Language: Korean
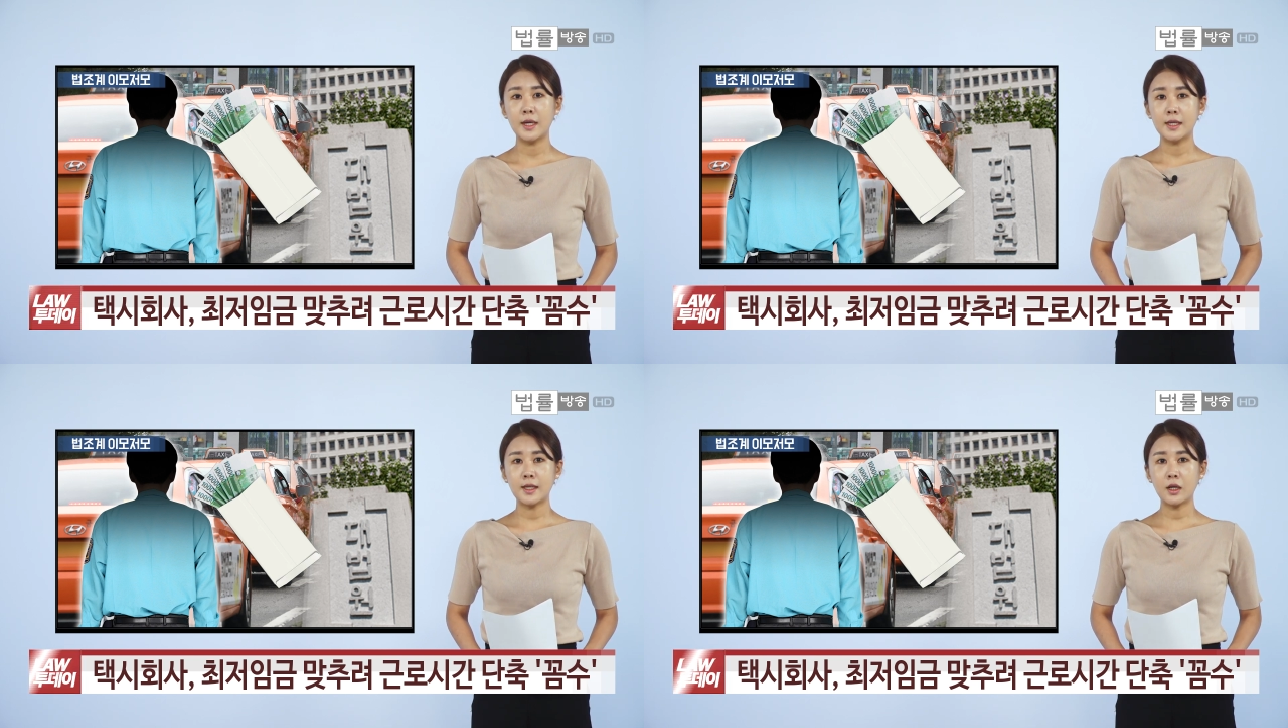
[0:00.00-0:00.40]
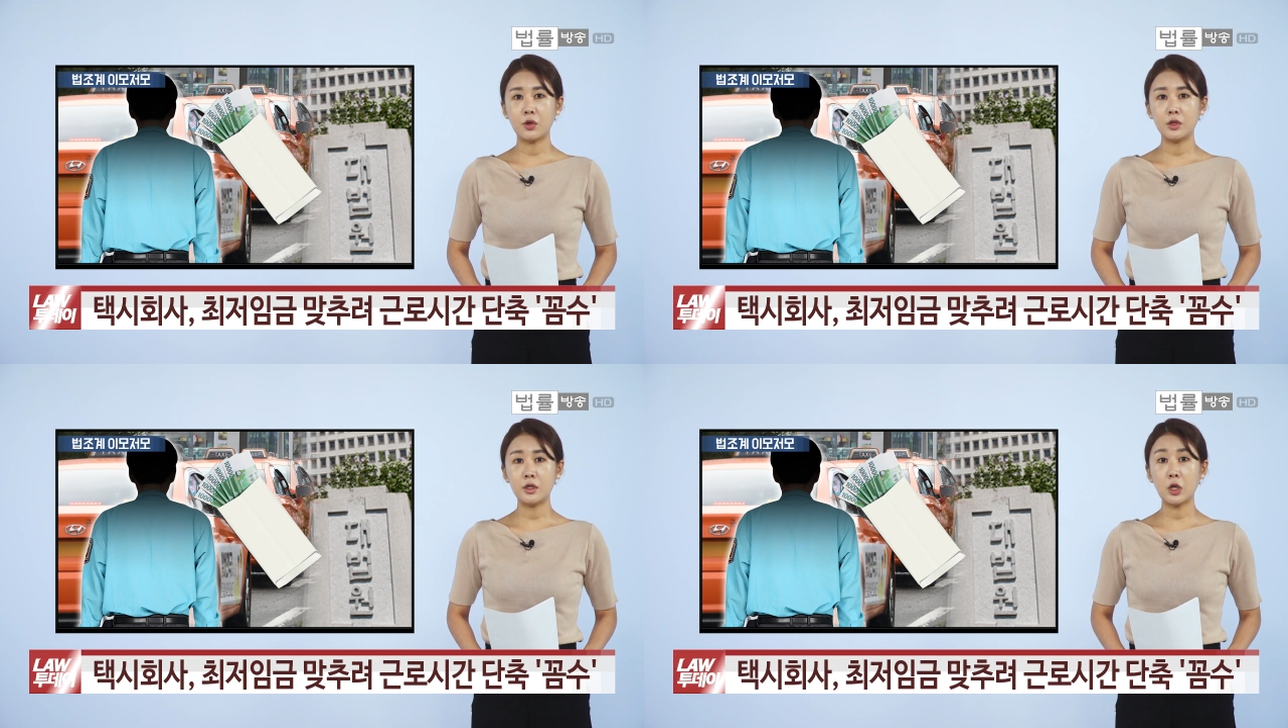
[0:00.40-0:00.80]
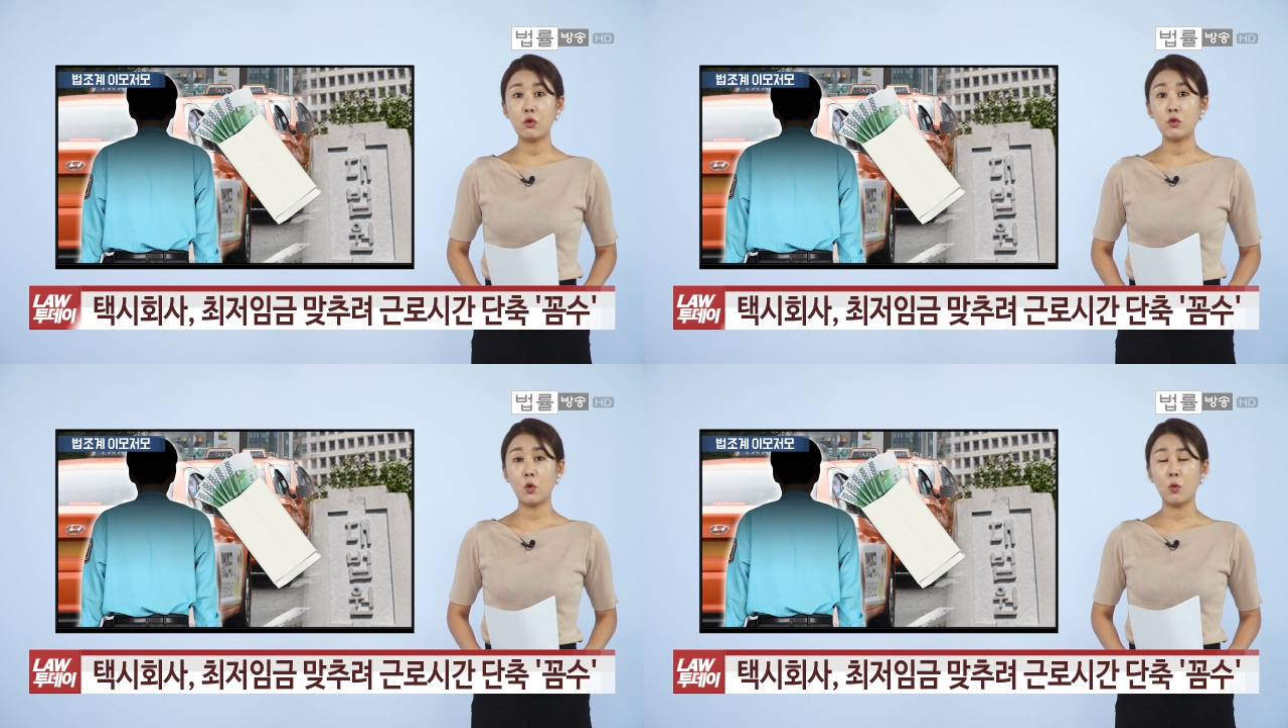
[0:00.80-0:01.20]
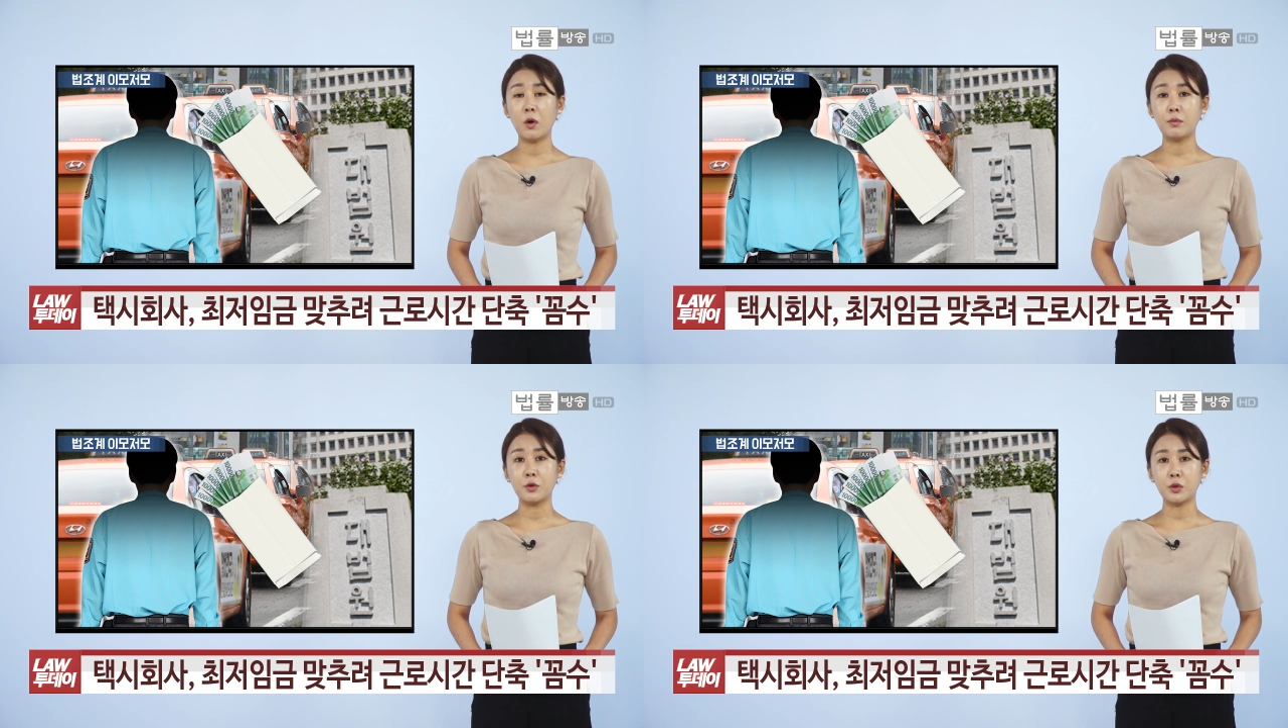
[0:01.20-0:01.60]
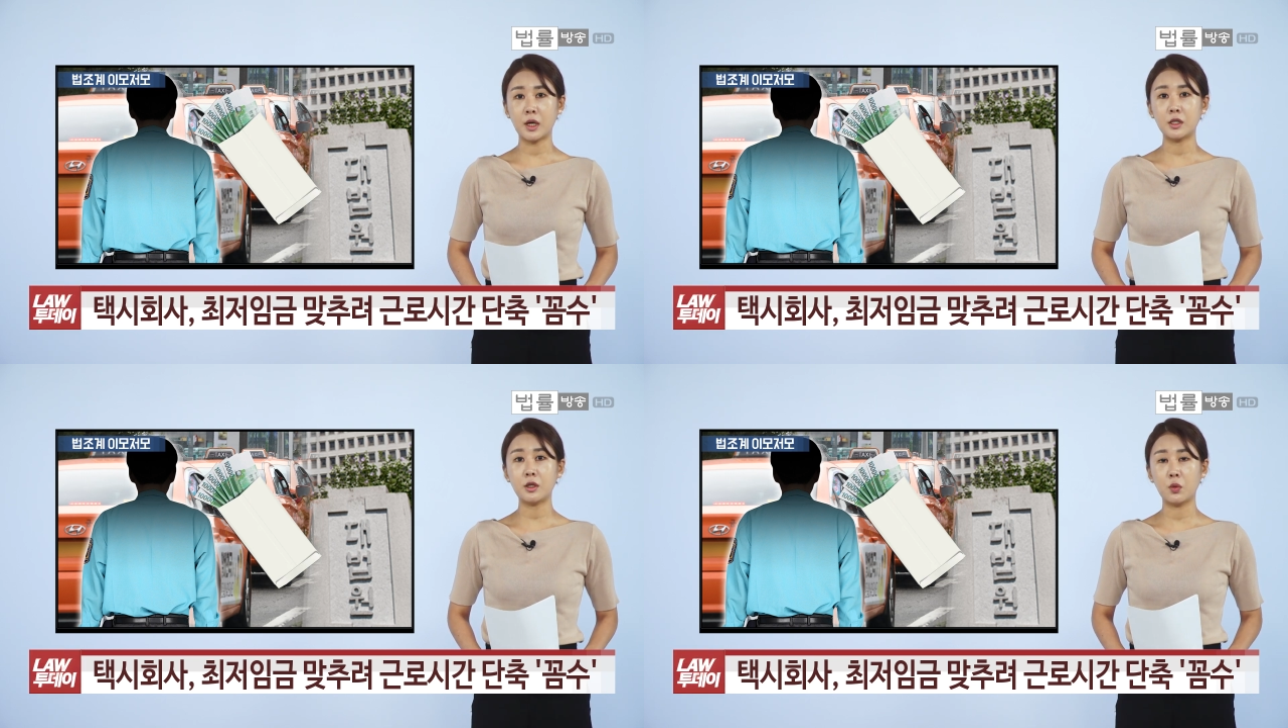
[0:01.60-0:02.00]
사건을 서울고법으로
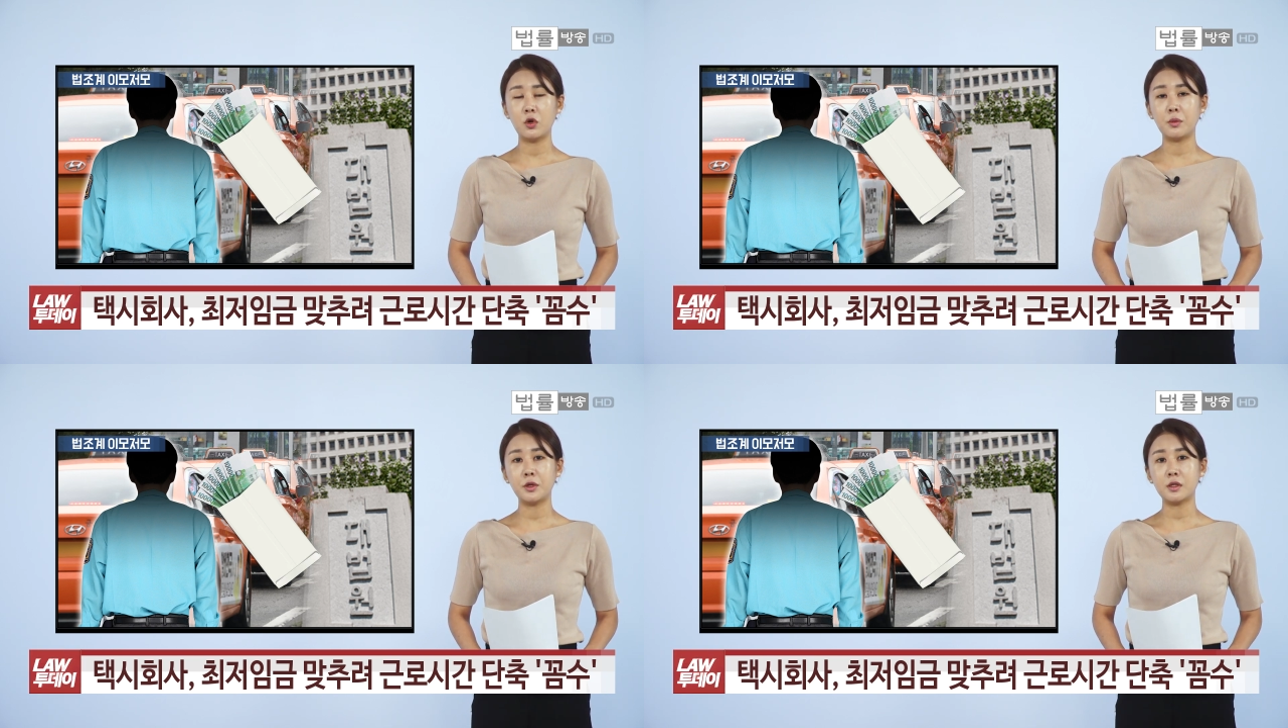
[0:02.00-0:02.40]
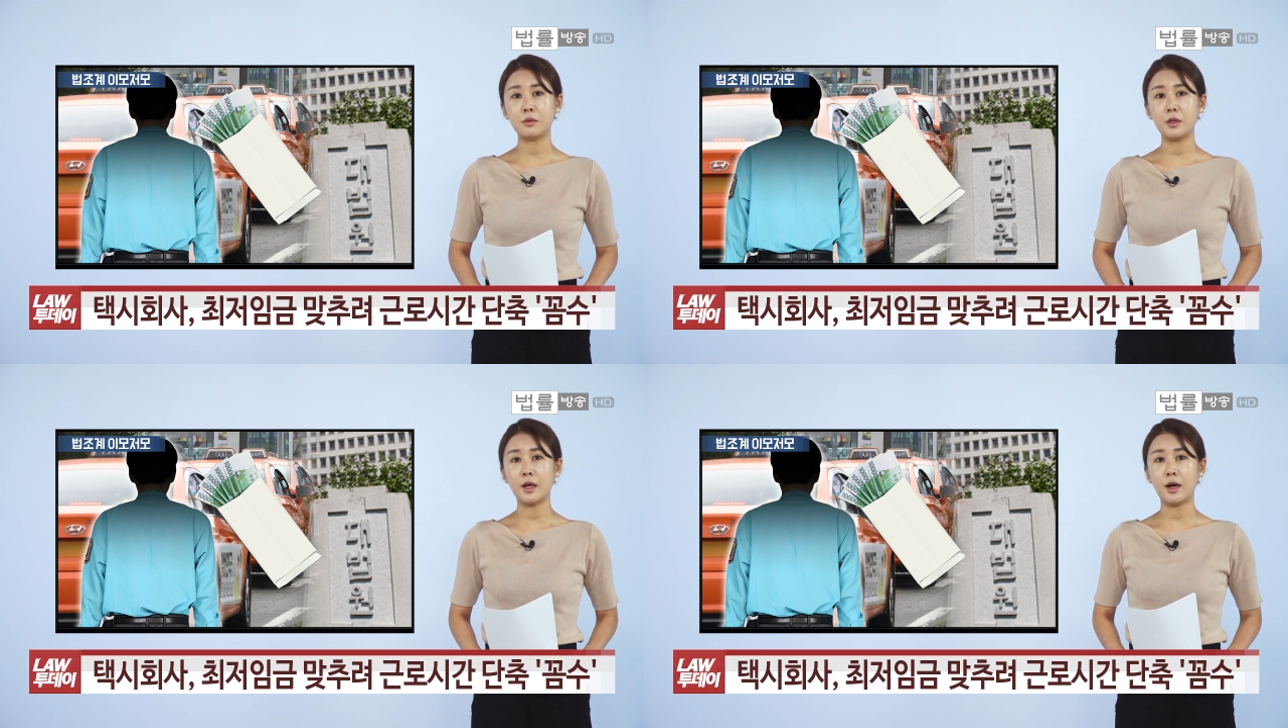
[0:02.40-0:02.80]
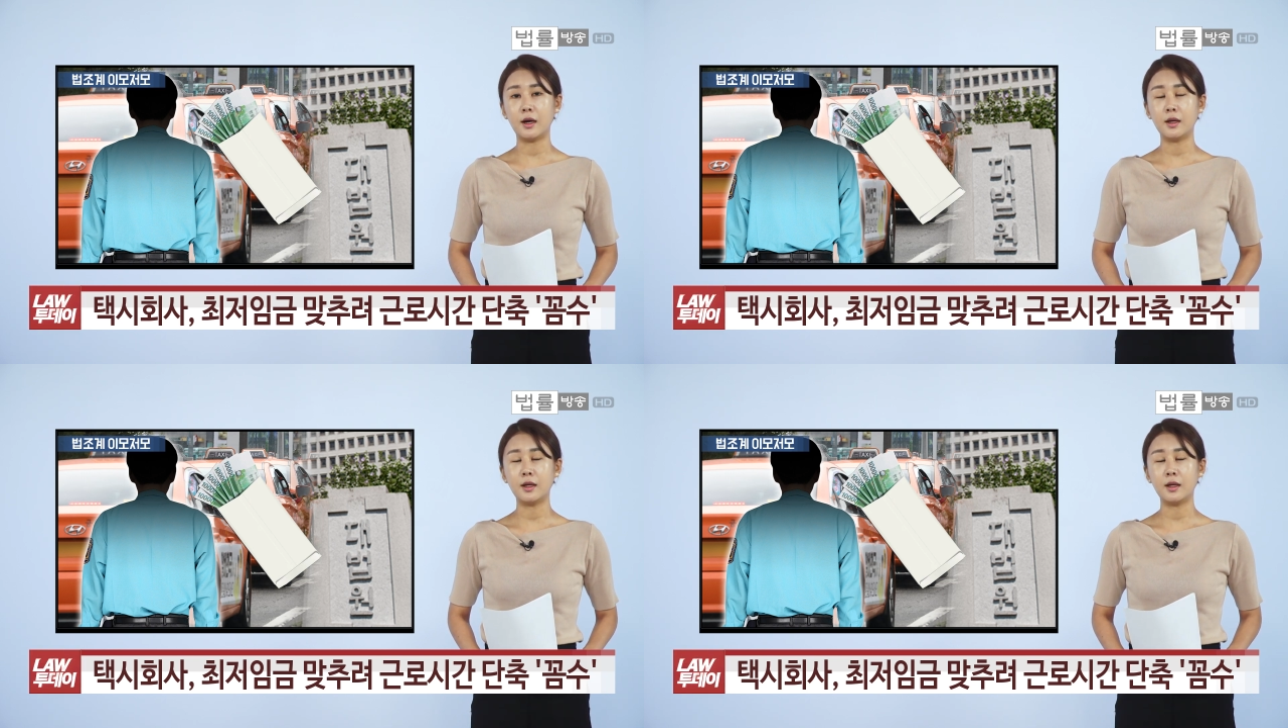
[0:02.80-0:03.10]
다시 돌려보냈습니다.